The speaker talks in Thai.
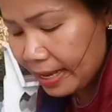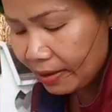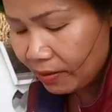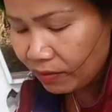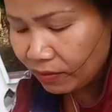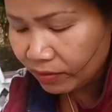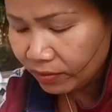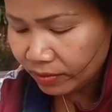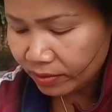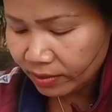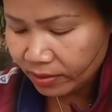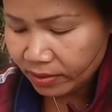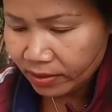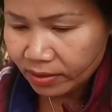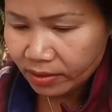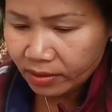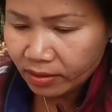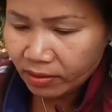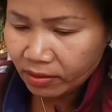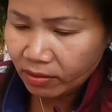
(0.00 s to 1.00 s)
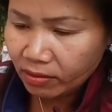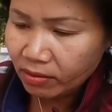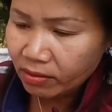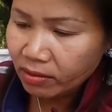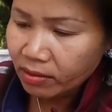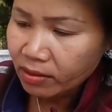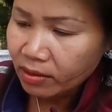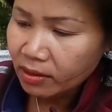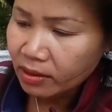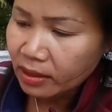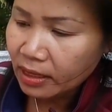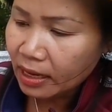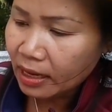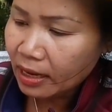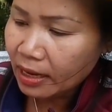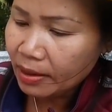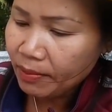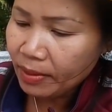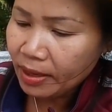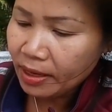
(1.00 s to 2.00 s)
แล้วเนาะถ้า
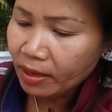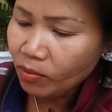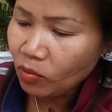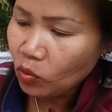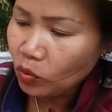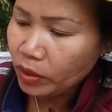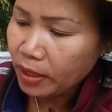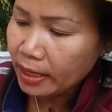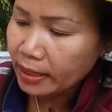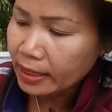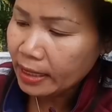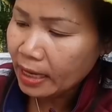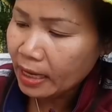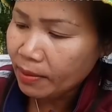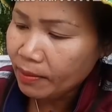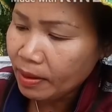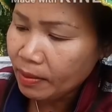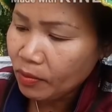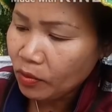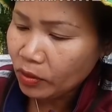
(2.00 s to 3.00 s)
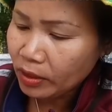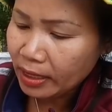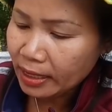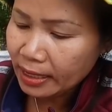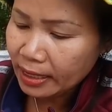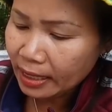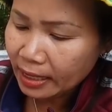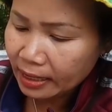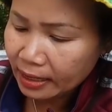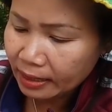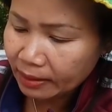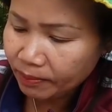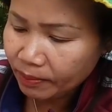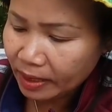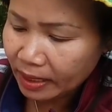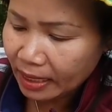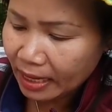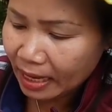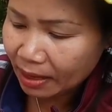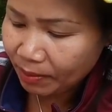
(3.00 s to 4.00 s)
ใครไม่ระบุยายจะให้ใบหมด นะเนี่ย
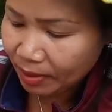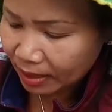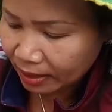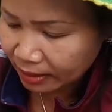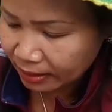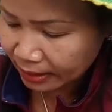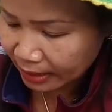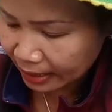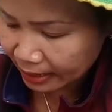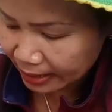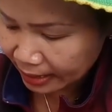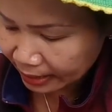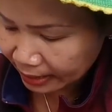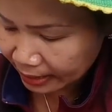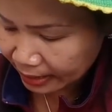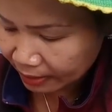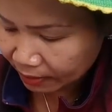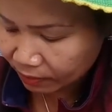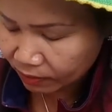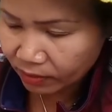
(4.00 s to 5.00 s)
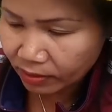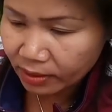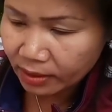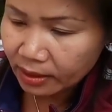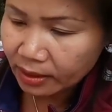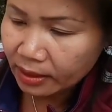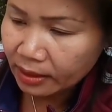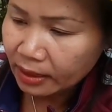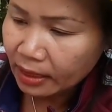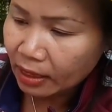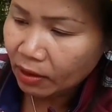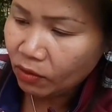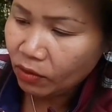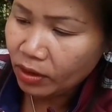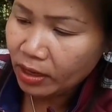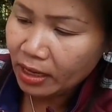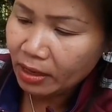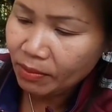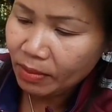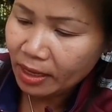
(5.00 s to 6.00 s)
มันขาดมะเขือเทศอย่างเดียว ถ้าค
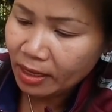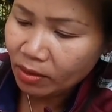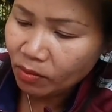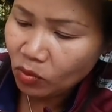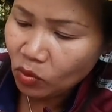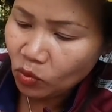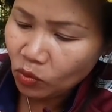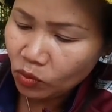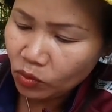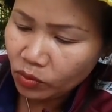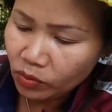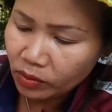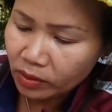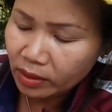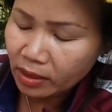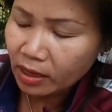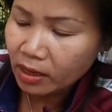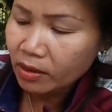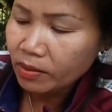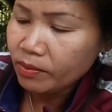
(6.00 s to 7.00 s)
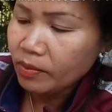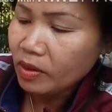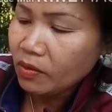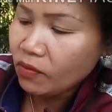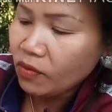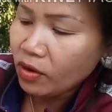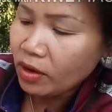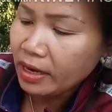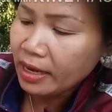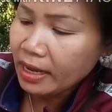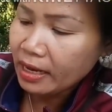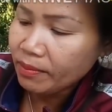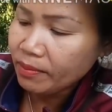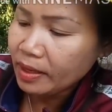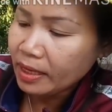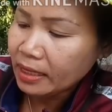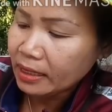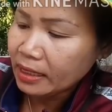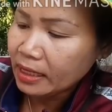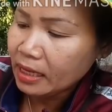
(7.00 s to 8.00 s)
นไหนไม่ระบุนะมีวอลนัท
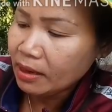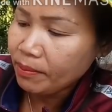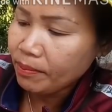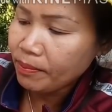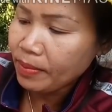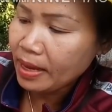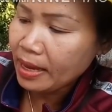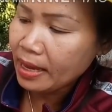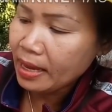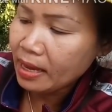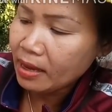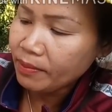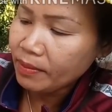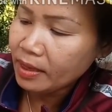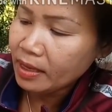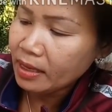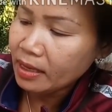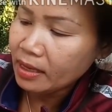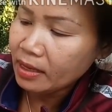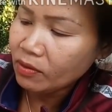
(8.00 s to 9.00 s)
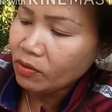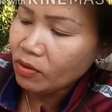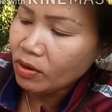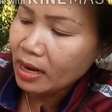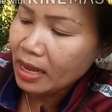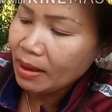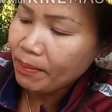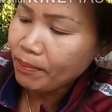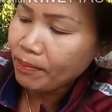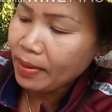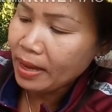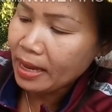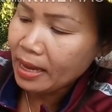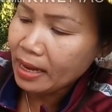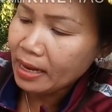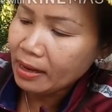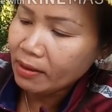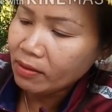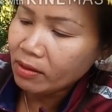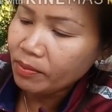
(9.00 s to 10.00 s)
มีกระเทียมป่ามีกุหลาบป่า
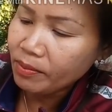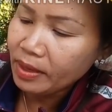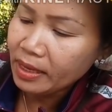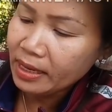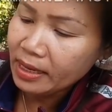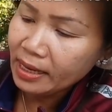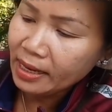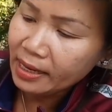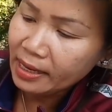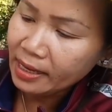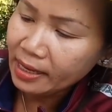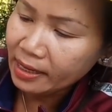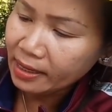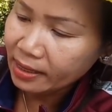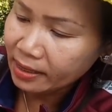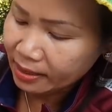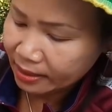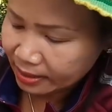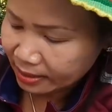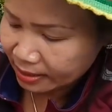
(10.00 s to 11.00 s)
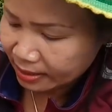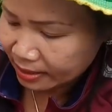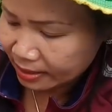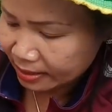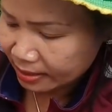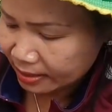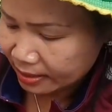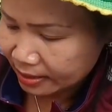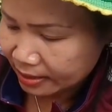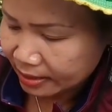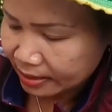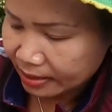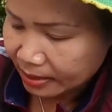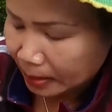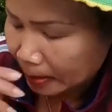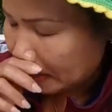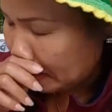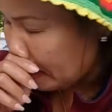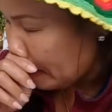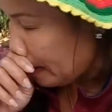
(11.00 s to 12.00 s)
แล้วก็มีแรดิส
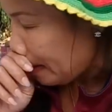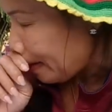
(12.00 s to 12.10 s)
เนาะ